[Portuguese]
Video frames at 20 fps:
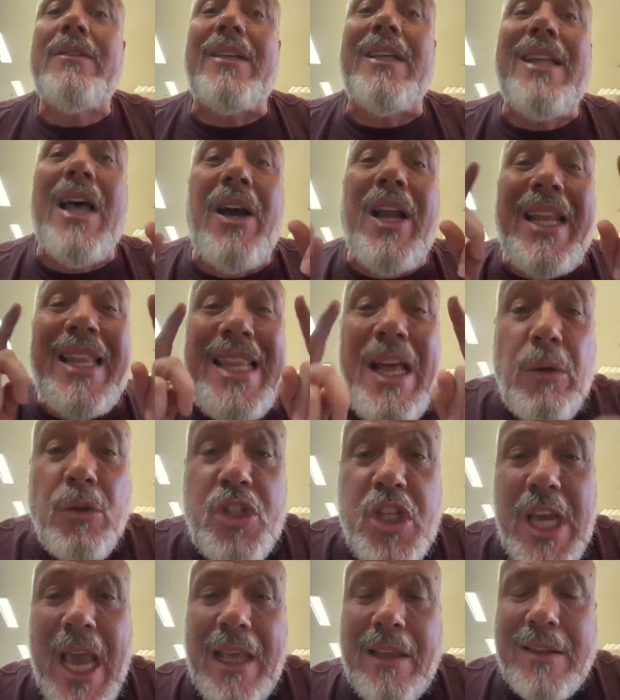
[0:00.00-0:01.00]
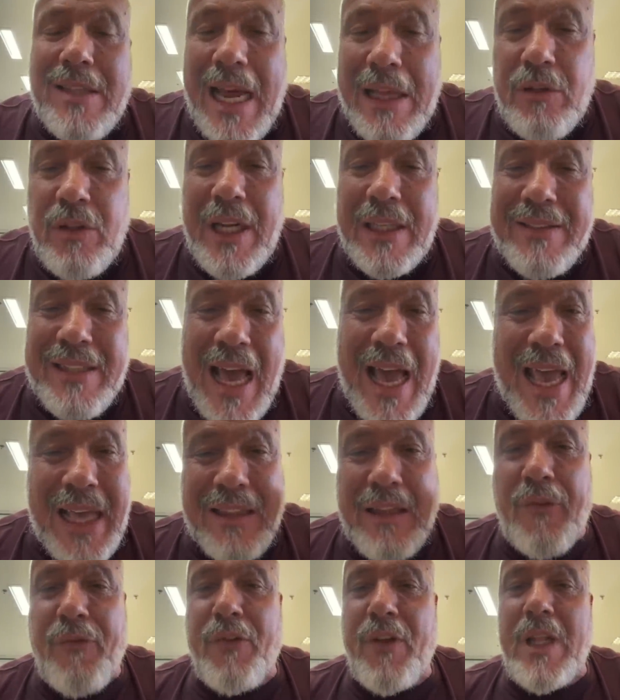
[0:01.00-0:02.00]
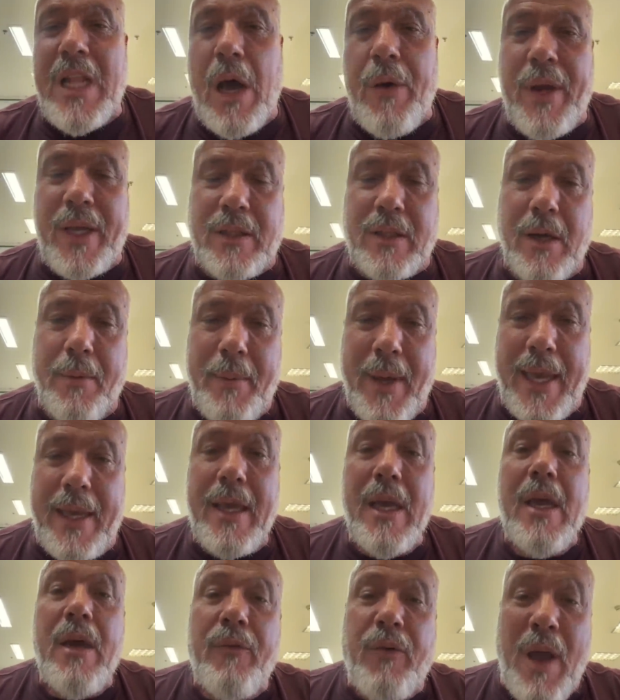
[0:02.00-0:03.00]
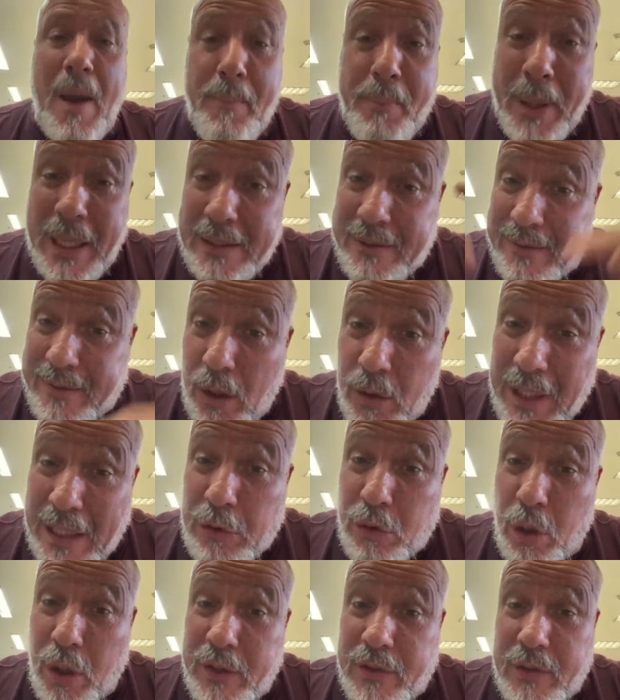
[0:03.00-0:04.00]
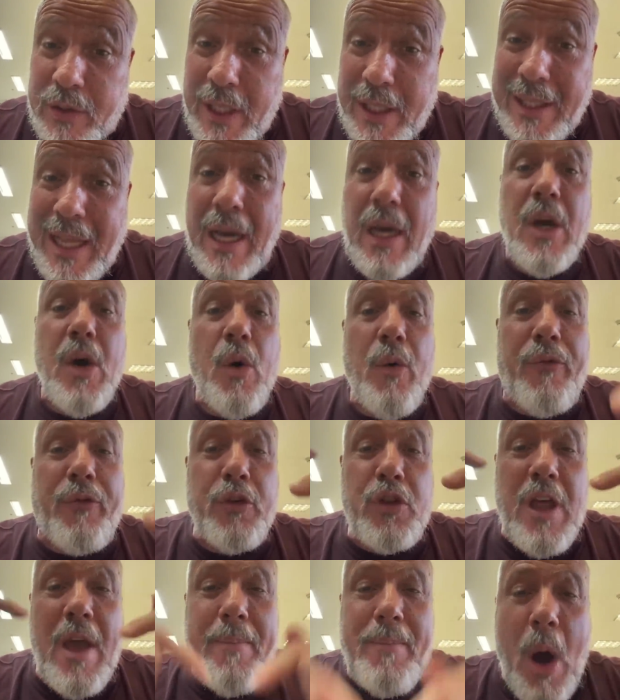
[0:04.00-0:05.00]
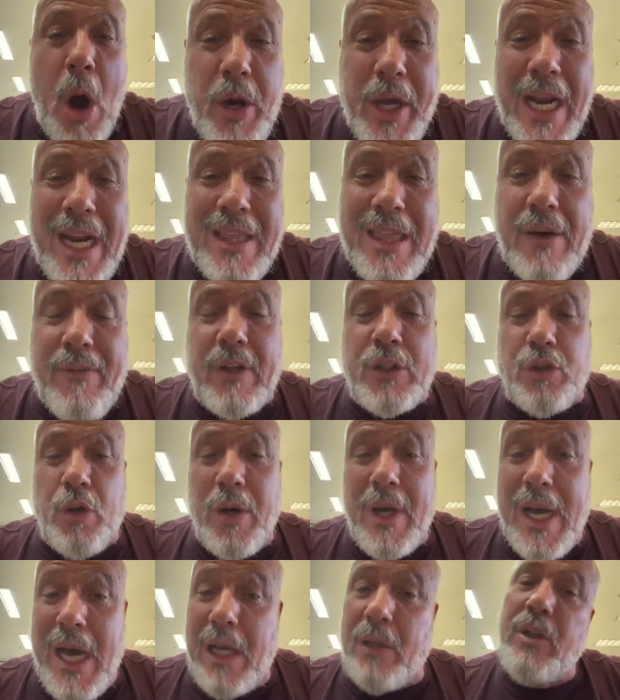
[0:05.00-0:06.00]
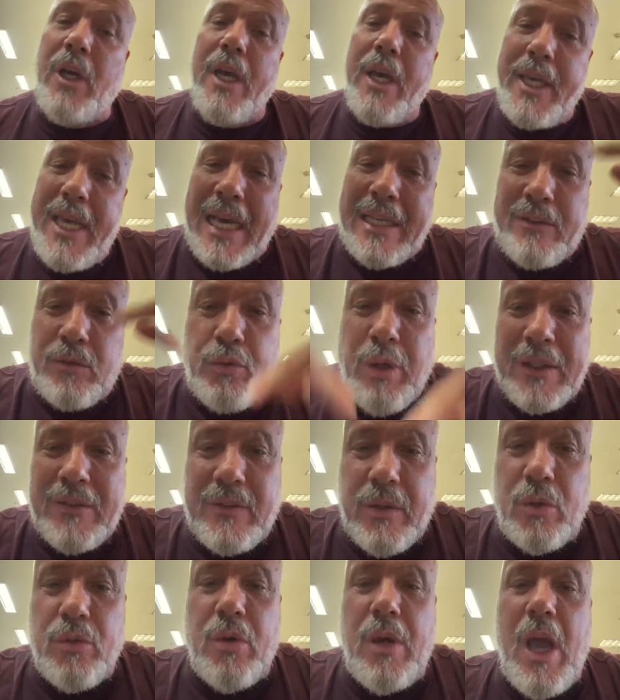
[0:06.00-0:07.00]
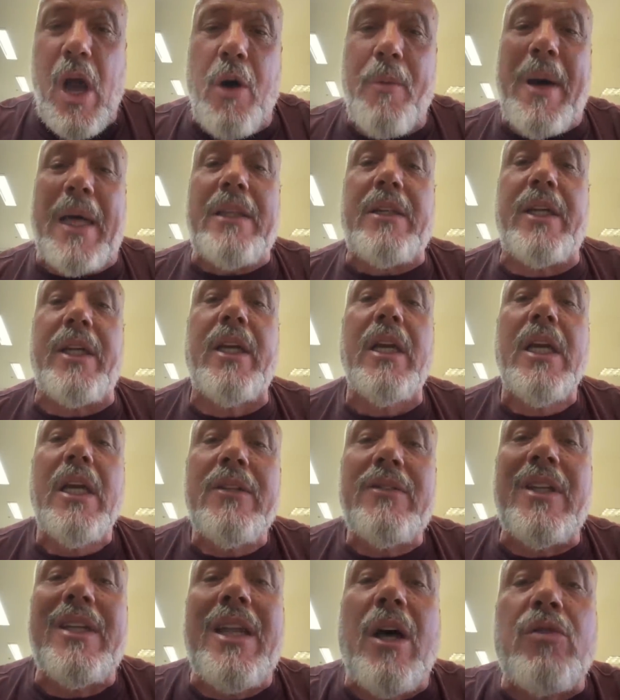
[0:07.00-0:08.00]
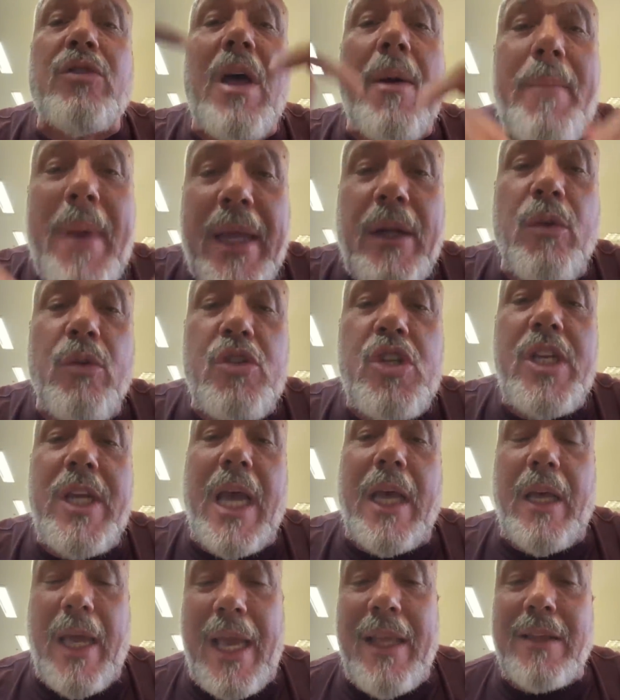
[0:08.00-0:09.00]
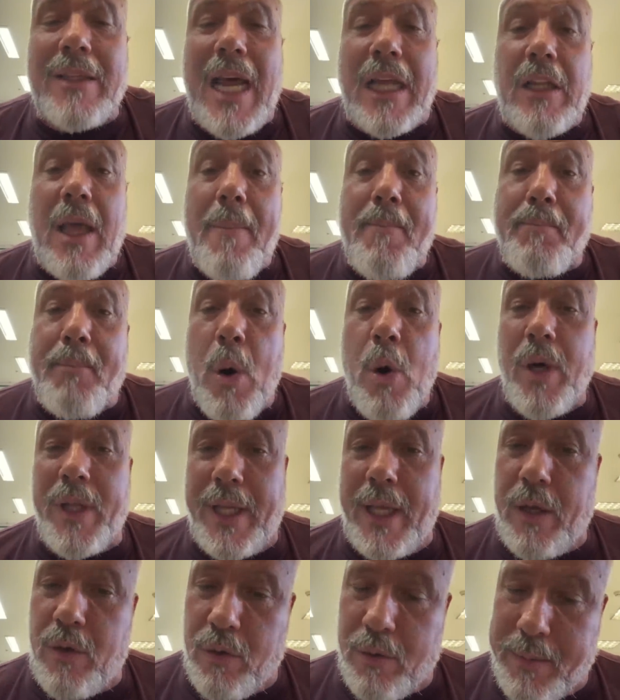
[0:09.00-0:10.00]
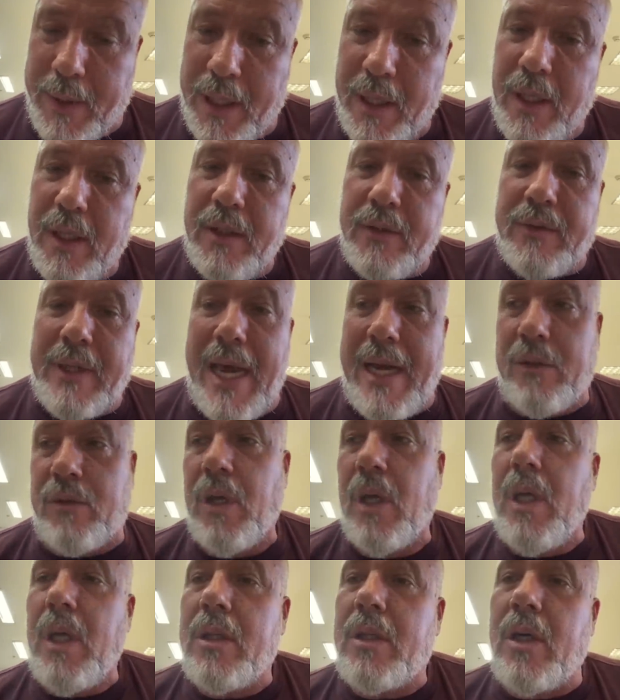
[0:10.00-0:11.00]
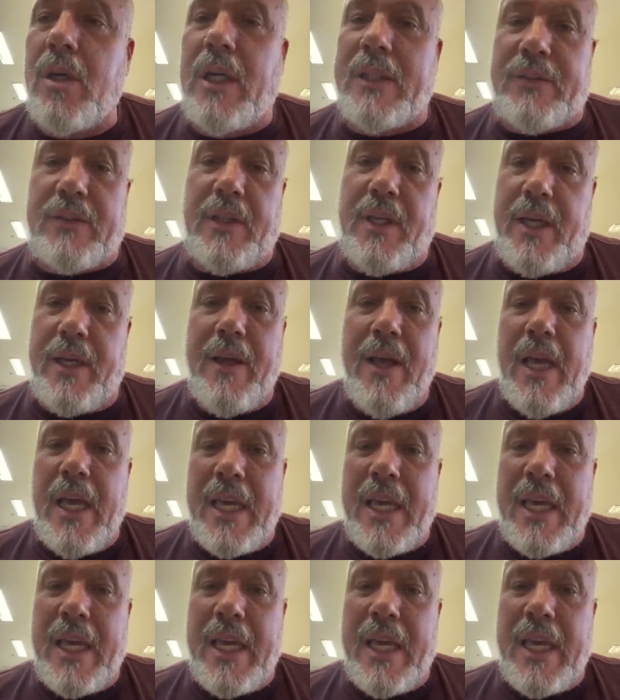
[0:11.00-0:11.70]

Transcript: Senão ele não tinha entrado nessa reta final aí também. Foi a pressão da torcida, o futebol que ele estava jogando e a situação do Real Madrid. Senão também não tinha entrado é porra nenhuma, certo? Então, assim,